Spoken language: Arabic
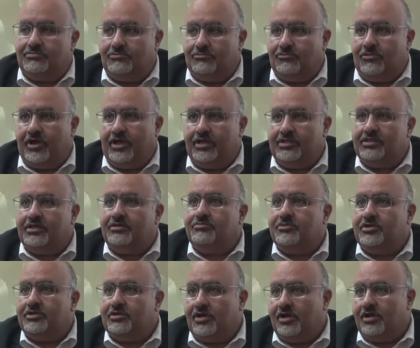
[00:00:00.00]
واحدة
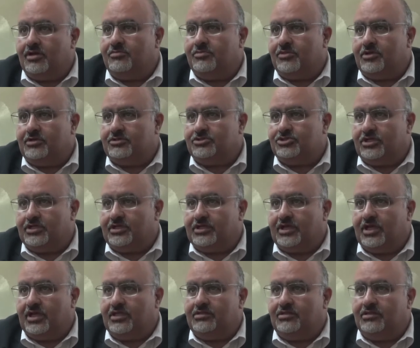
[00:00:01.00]
من أكبر
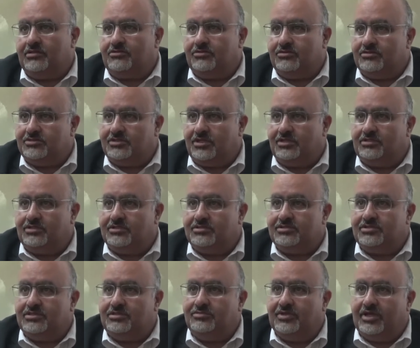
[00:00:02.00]
شركات
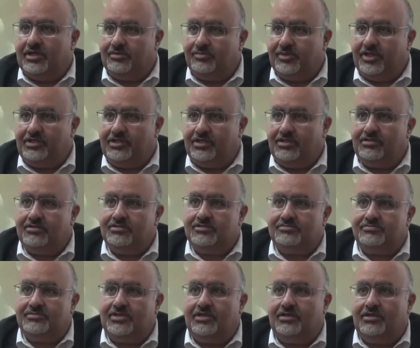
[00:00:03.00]
الكونسلتنسي بألمانيا
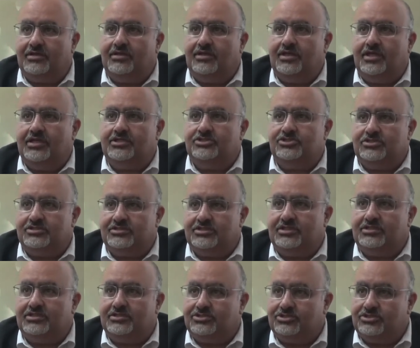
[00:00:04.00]
اسمها اي جي
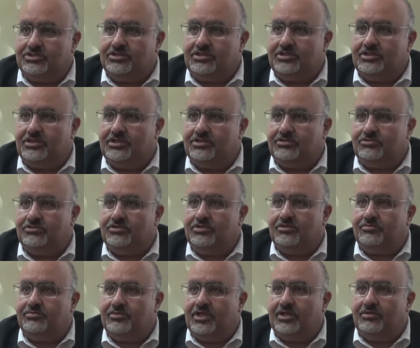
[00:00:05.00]
زد انجينيرنج
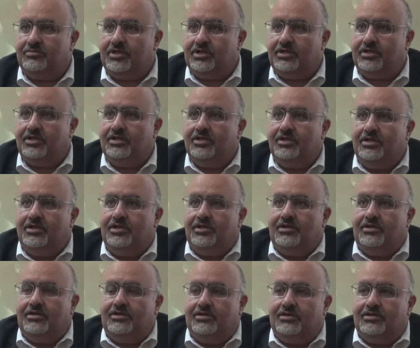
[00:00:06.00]
كنا بنعمل آه
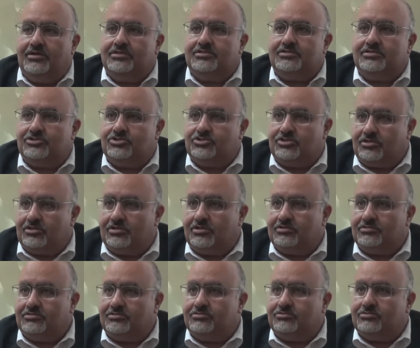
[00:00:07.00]

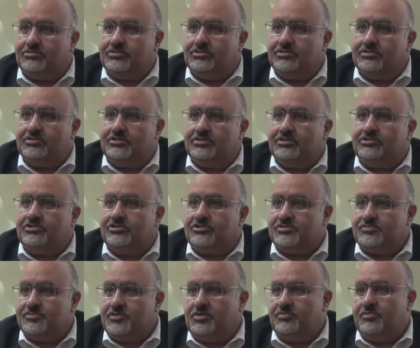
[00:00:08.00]
استشارات
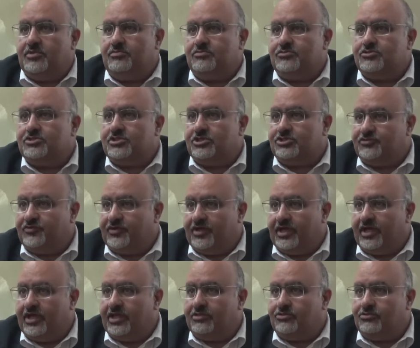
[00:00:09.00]
لتصميم
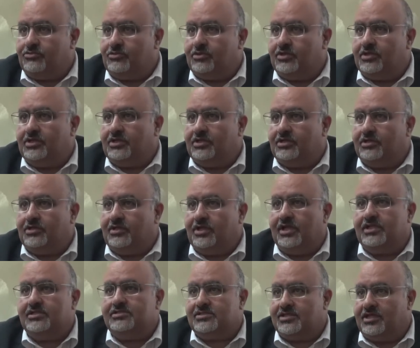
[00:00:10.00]
المستشفيات
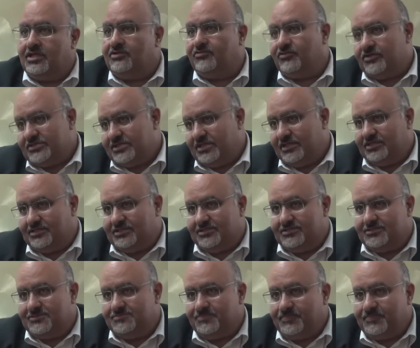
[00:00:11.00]
والهيلث كير فاسيلتيز